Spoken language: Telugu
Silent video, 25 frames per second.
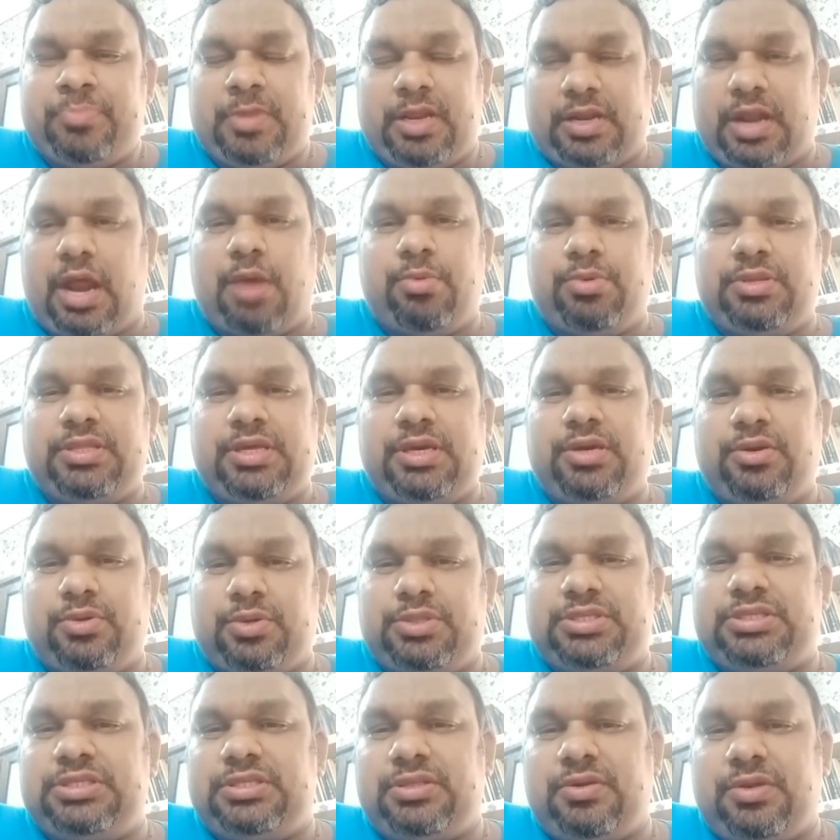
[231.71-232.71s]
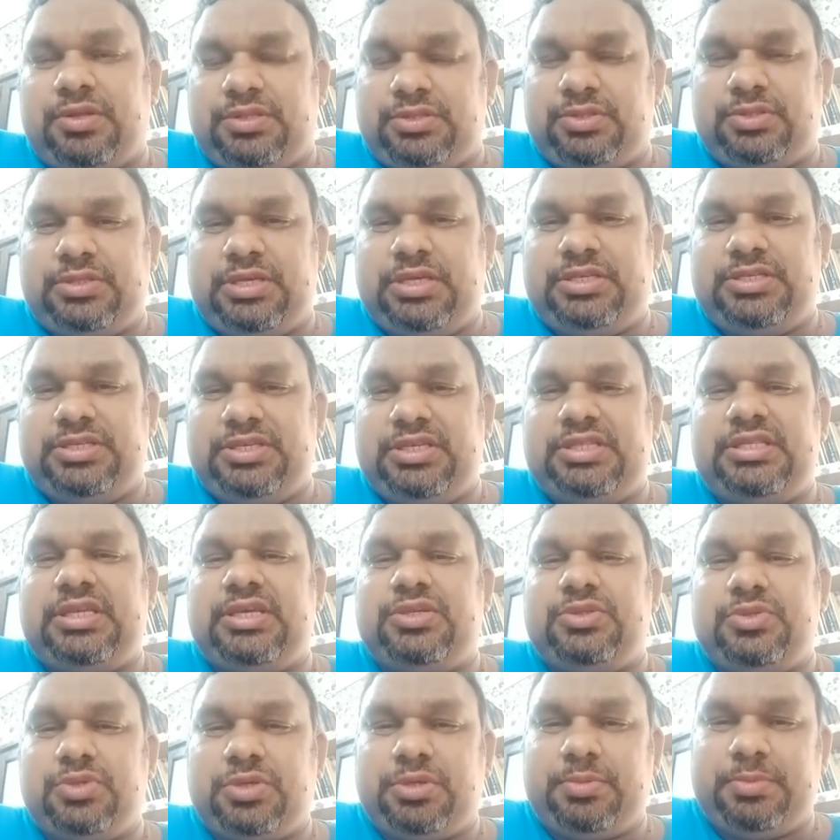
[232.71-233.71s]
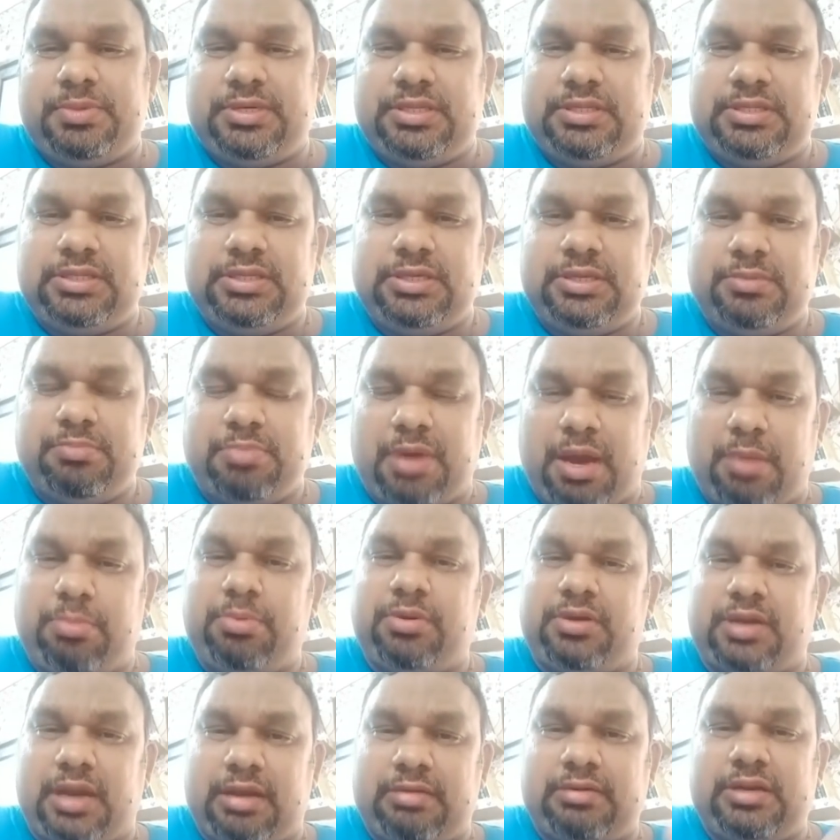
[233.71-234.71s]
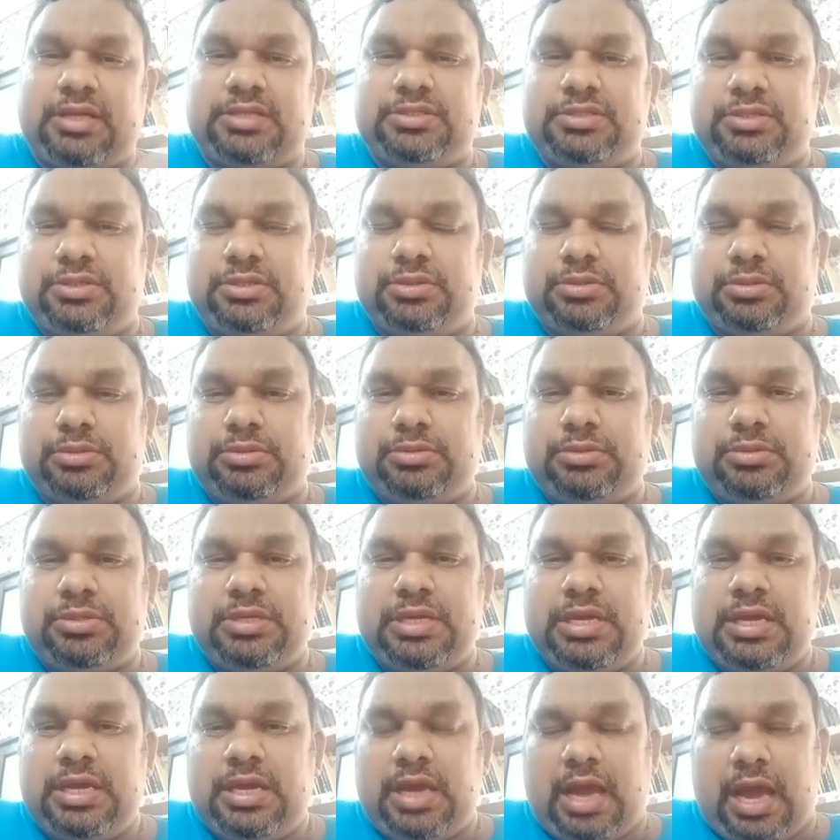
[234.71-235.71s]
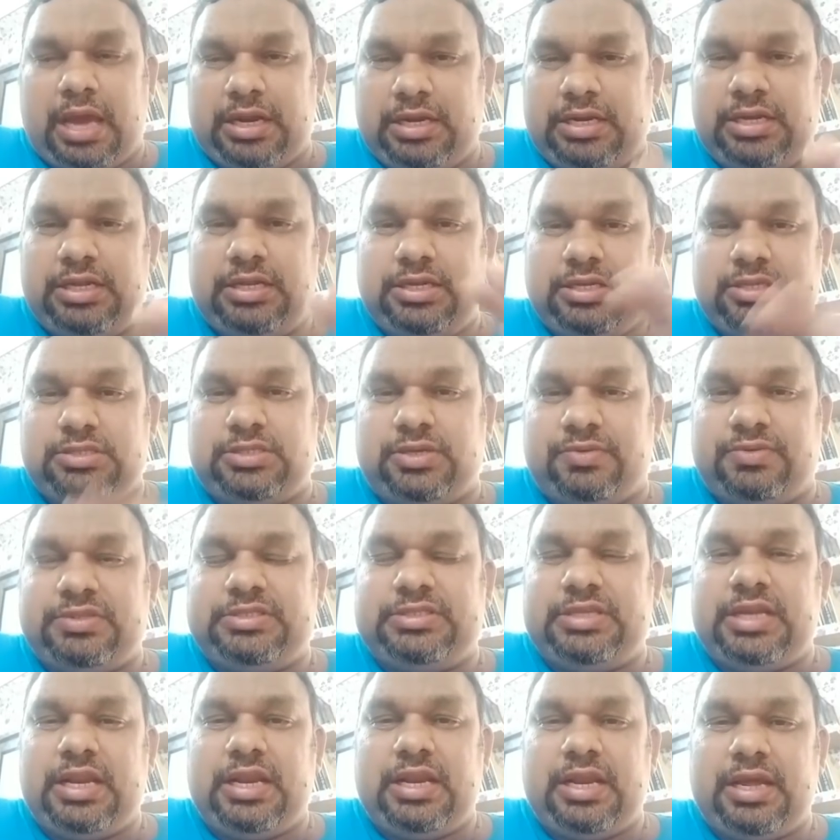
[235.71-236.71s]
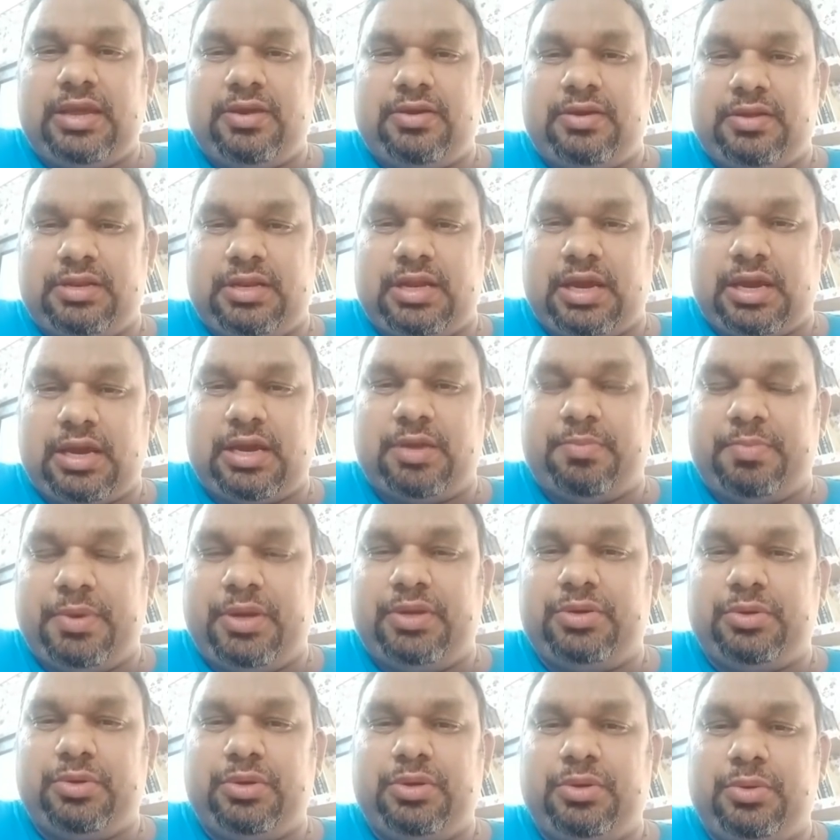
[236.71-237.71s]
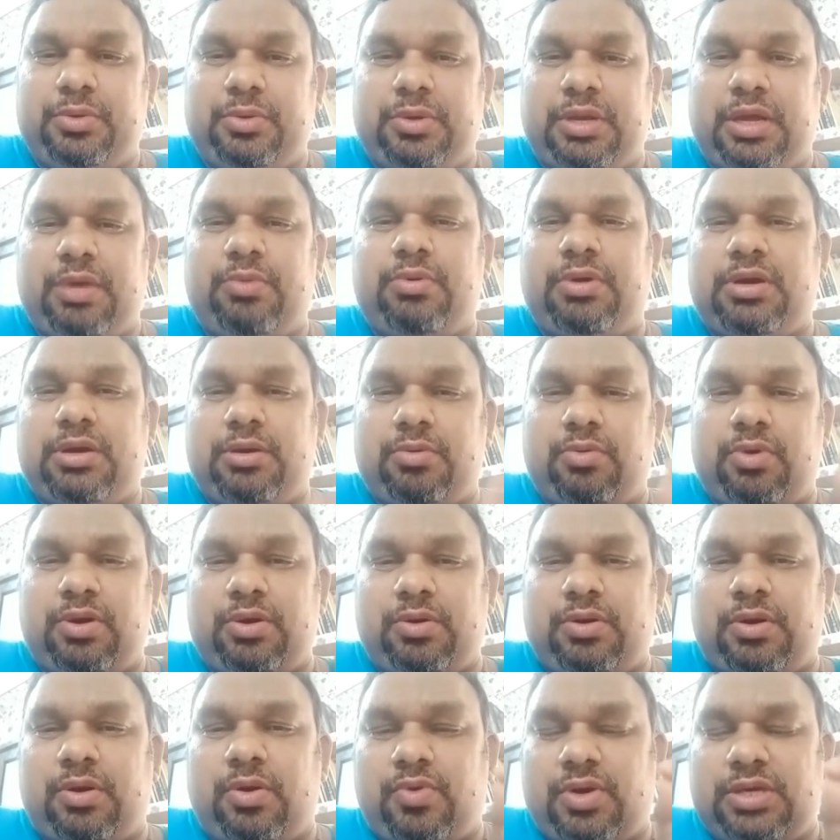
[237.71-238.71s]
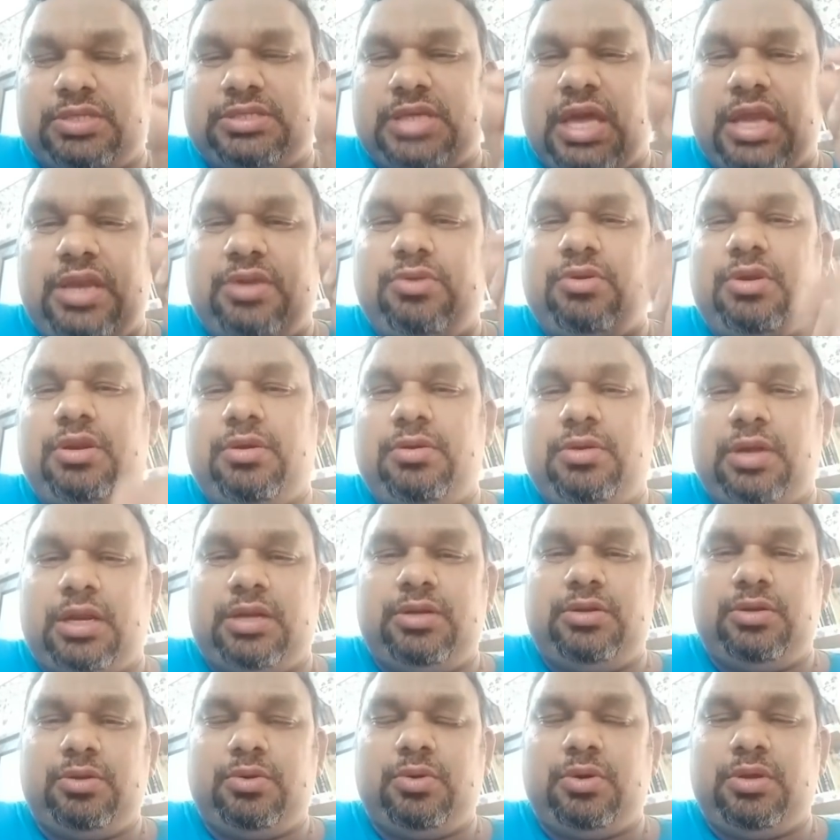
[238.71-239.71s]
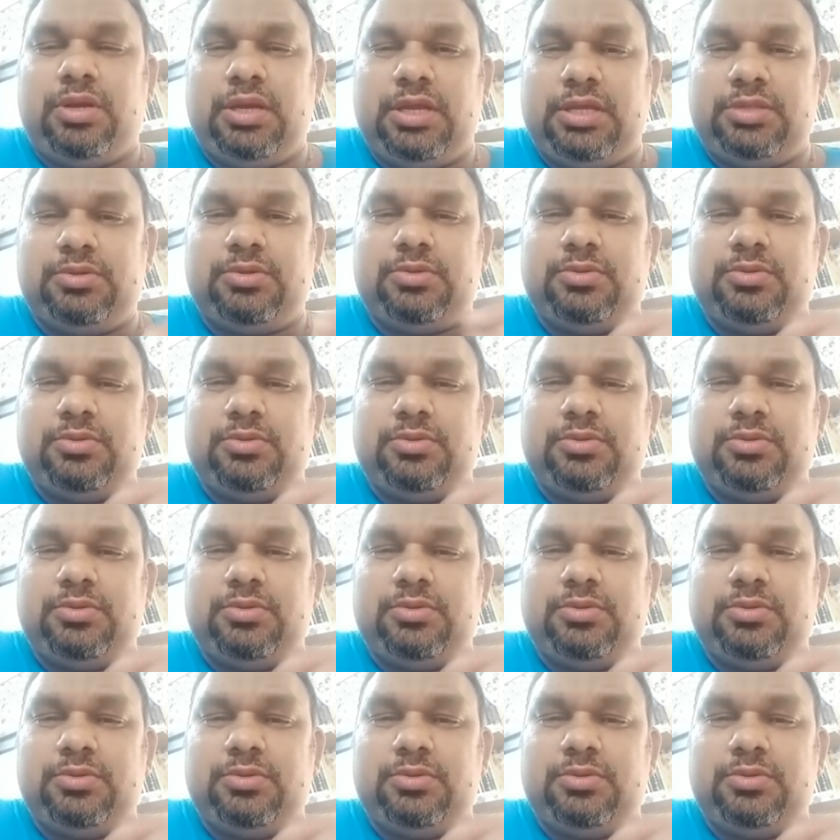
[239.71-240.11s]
రాముడి దగ్గరికి వచ్చిన తర్వాత శ్రీ సీత ఏం సుఖపడింది పాపం రావణాసురుడు అన్ని సంవత్సరాలు అక్కడ పెట్టుకుని కూడా ఒక్క ఒక్కసారి కూడా అంటుకోలేదు